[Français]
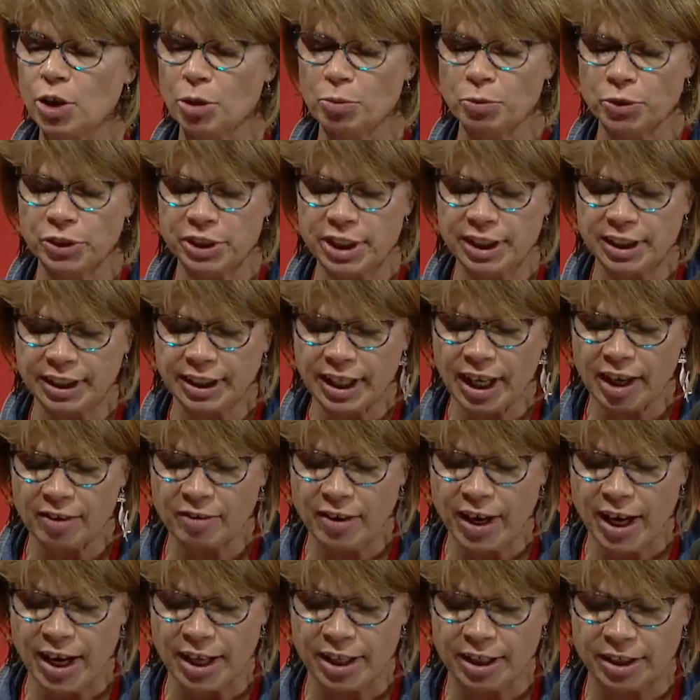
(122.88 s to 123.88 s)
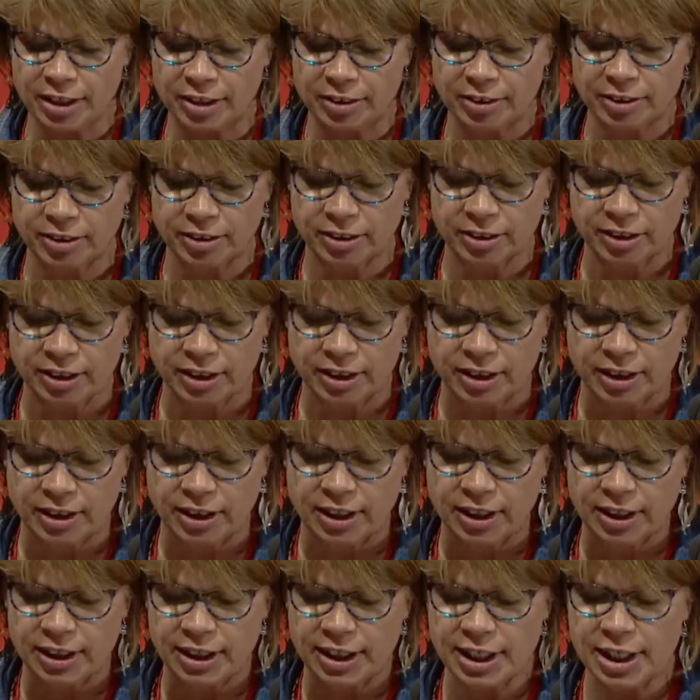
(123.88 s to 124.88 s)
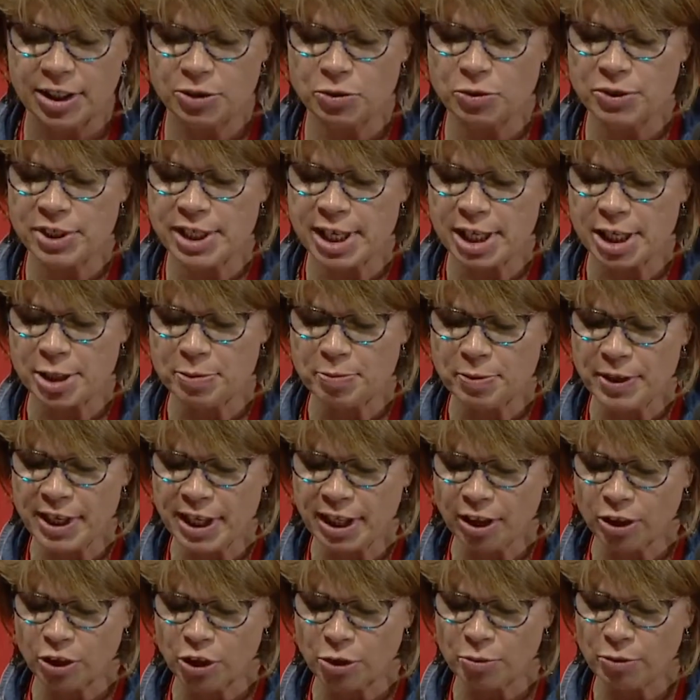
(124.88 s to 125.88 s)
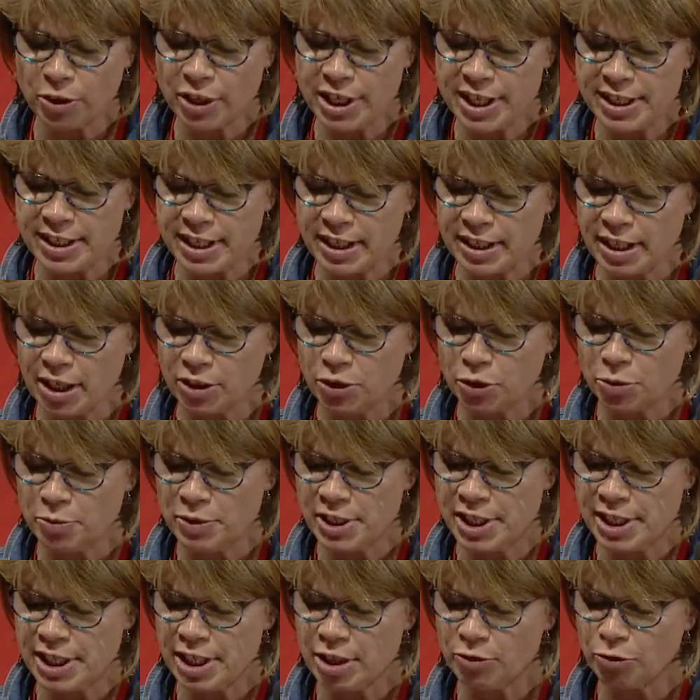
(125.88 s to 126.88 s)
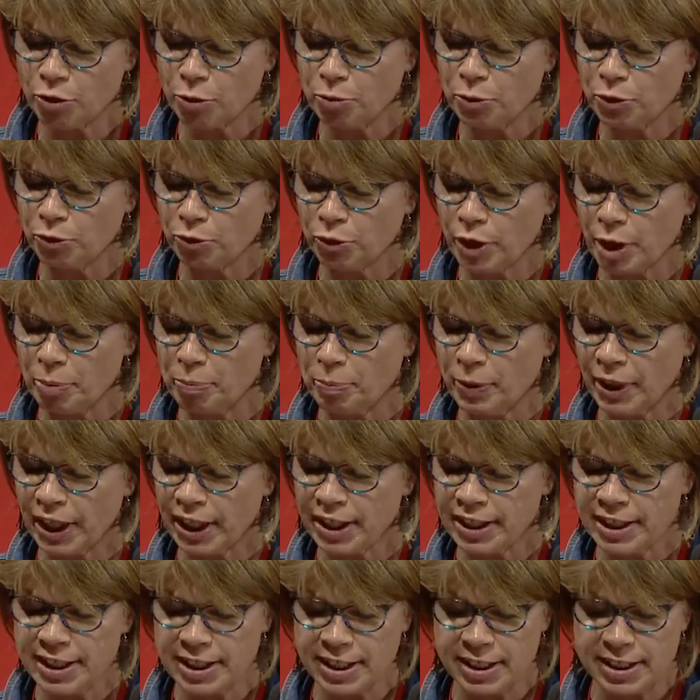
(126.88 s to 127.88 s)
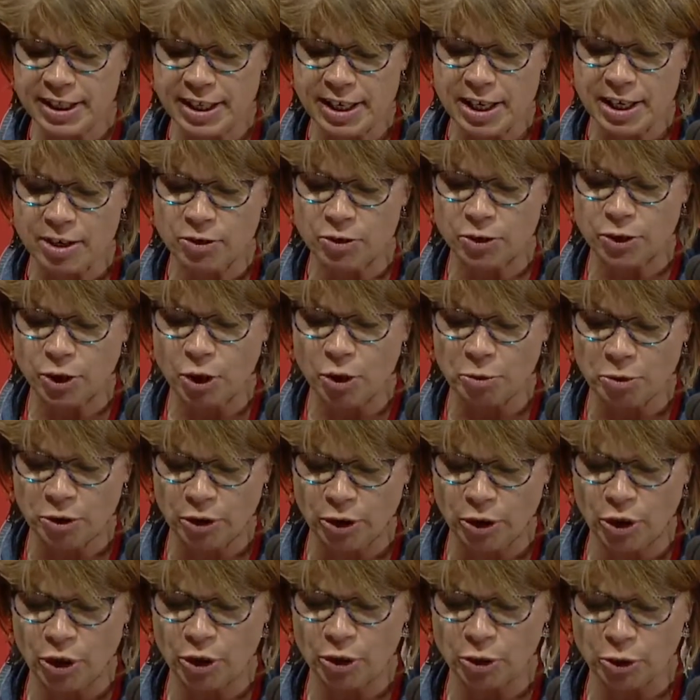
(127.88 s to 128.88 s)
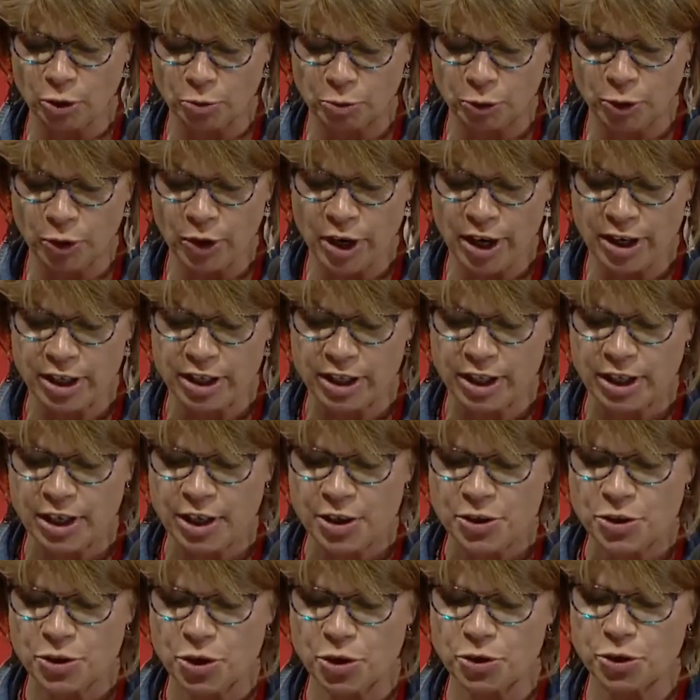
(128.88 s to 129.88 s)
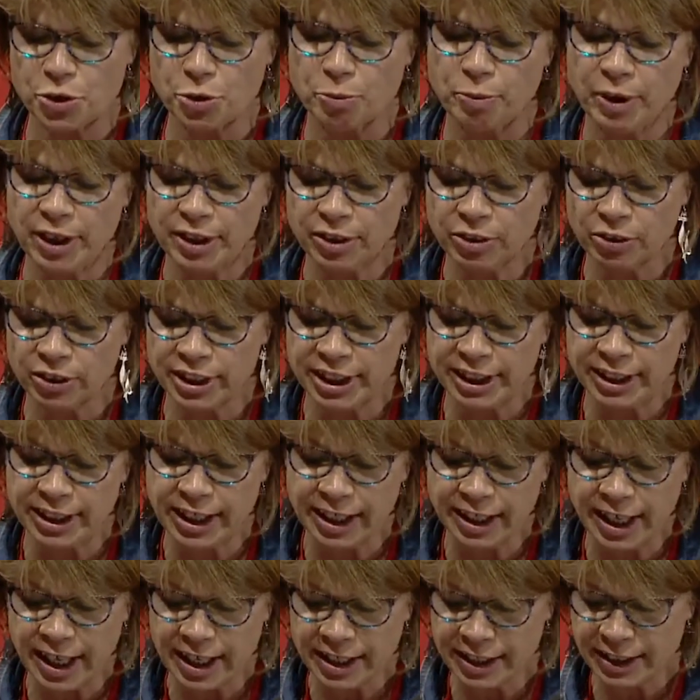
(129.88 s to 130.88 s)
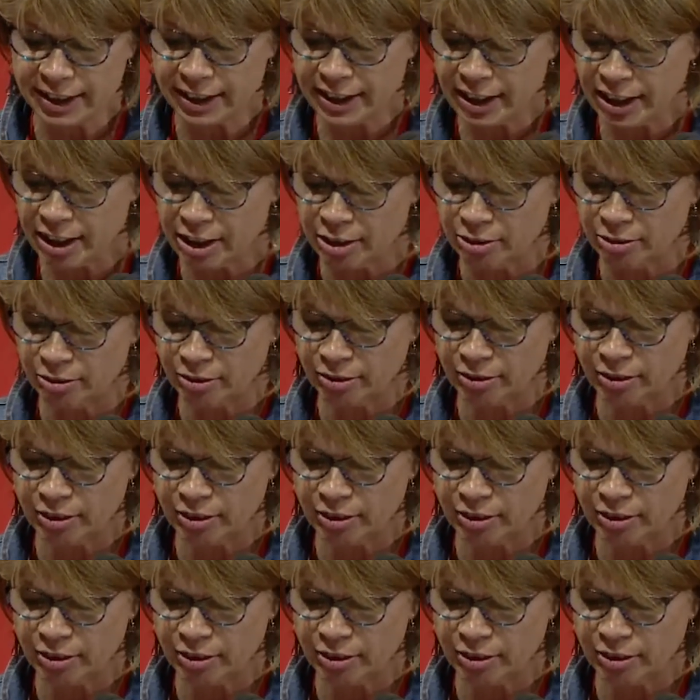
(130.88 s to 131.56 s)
comme outil de travail, qu'ils nous expliquent comment les aides à domicile vont pouvoir pérenniser leur, emploi sans se mettre dans l'illégalité.